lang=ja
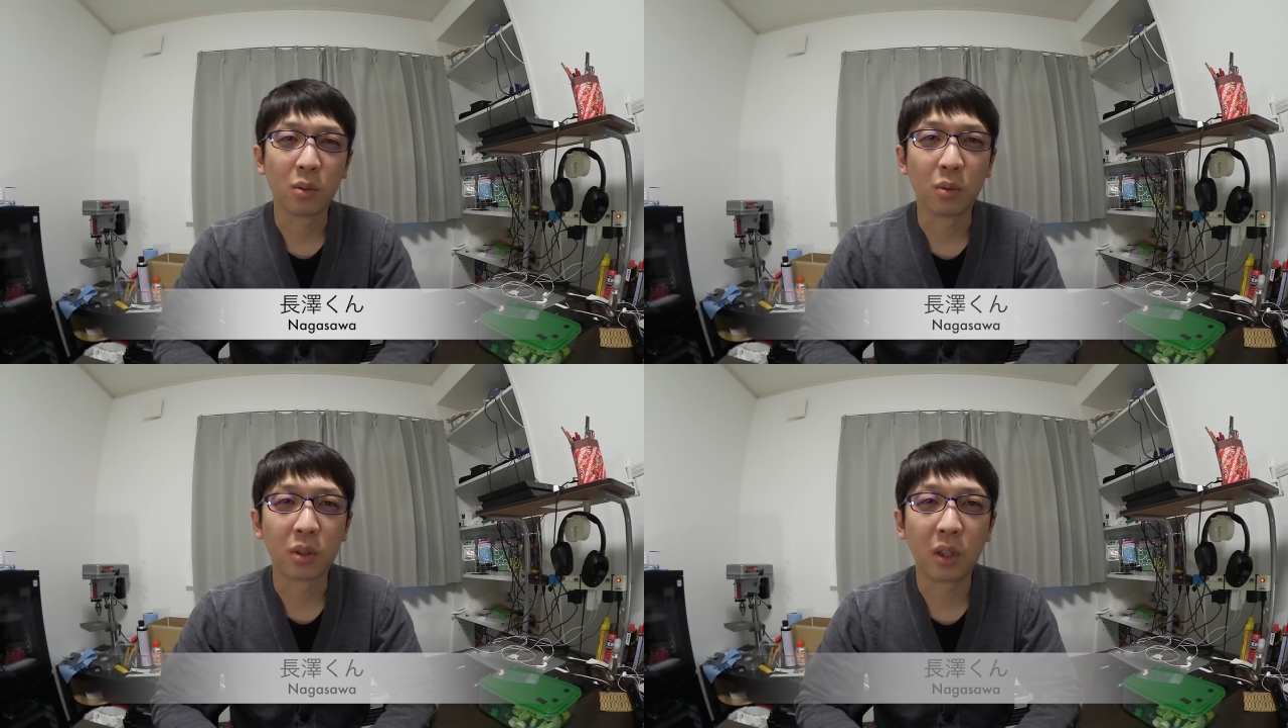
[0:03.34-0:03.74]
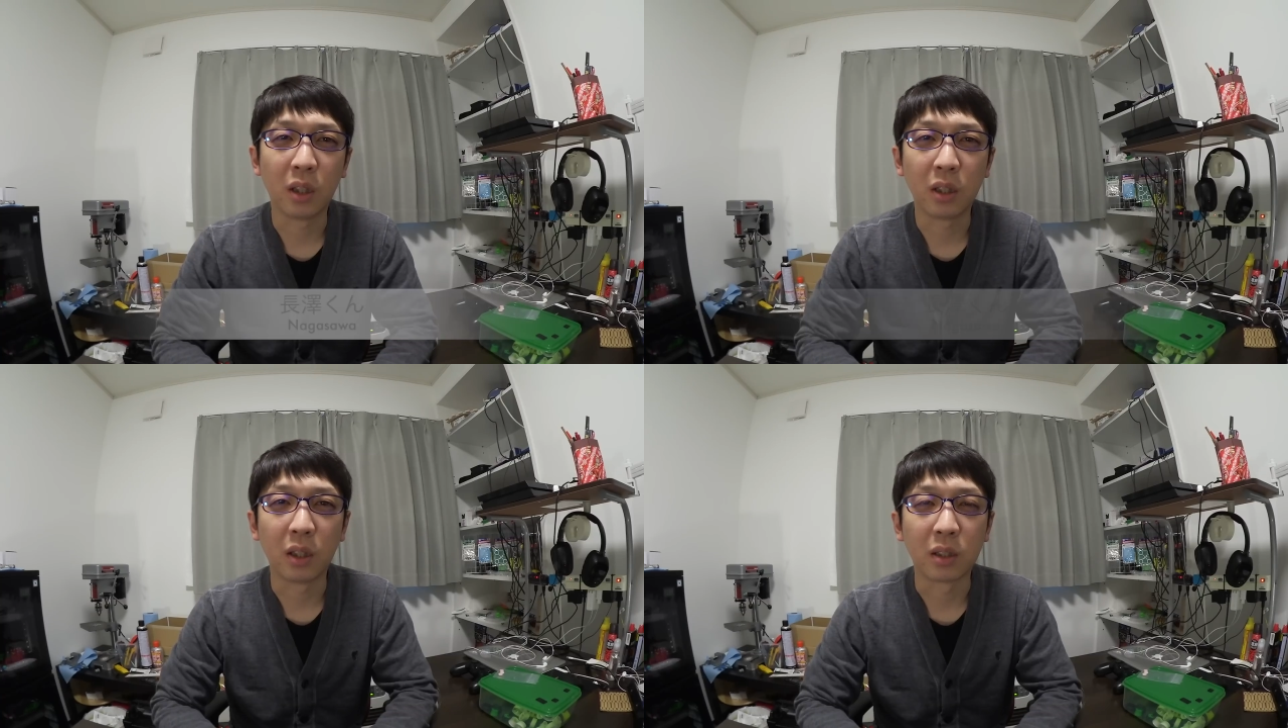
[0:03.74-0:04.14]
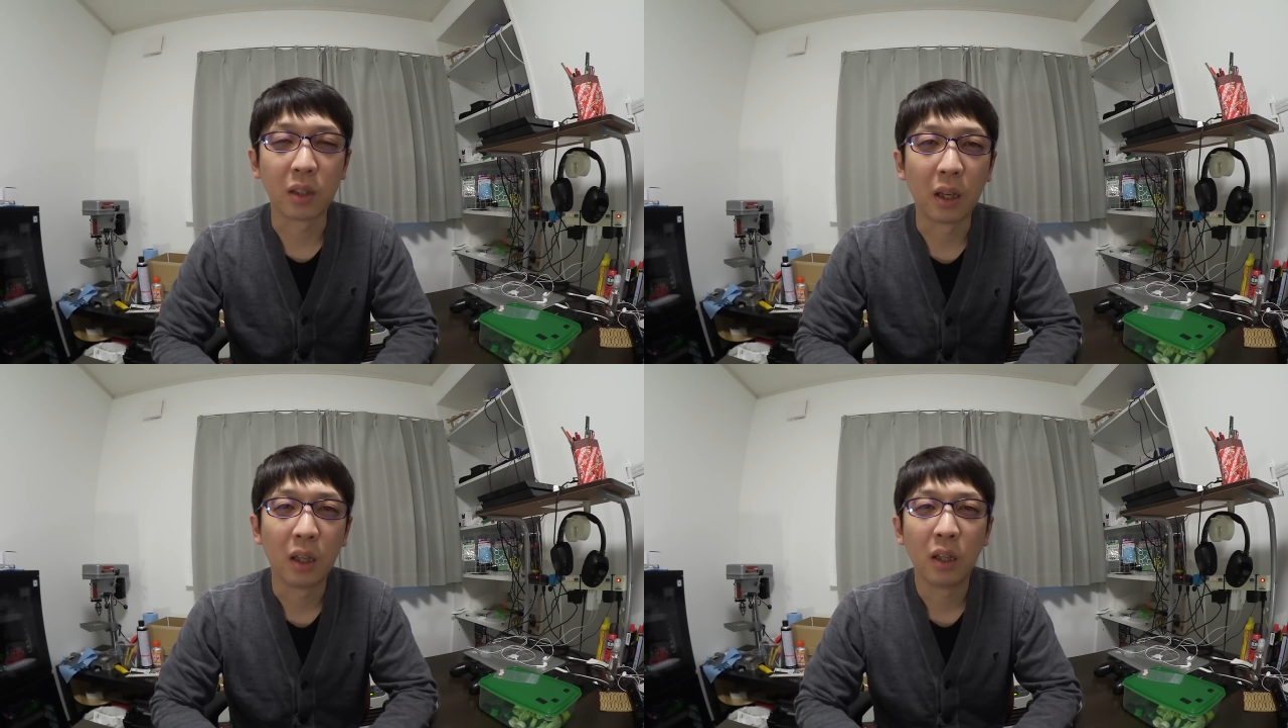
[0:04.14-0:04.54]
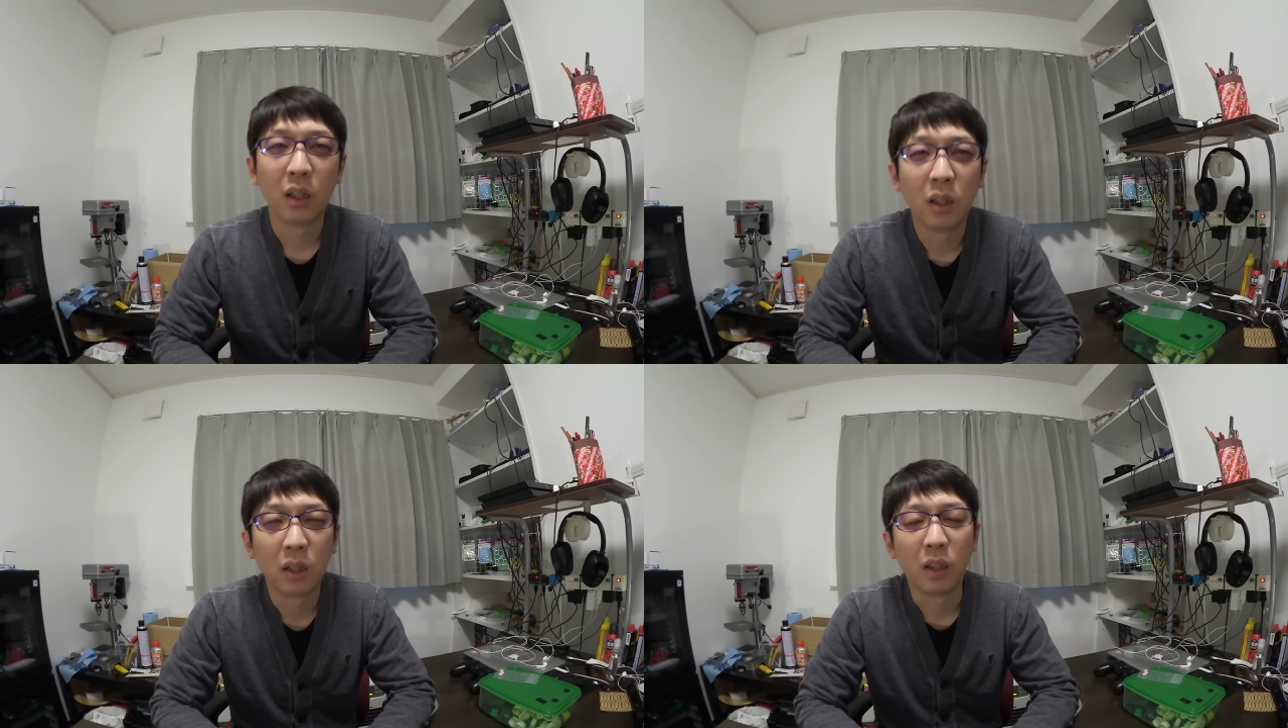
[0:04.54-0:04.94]
造をしていてですね、
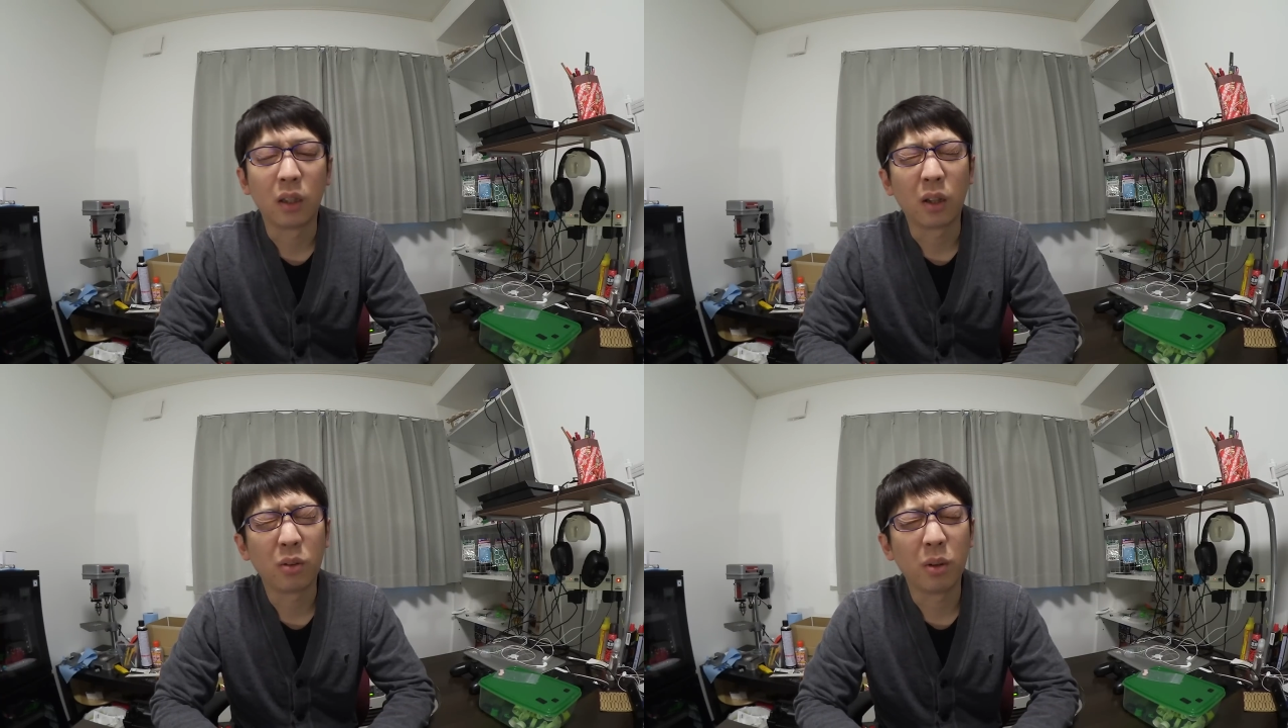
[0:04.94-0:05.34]
例え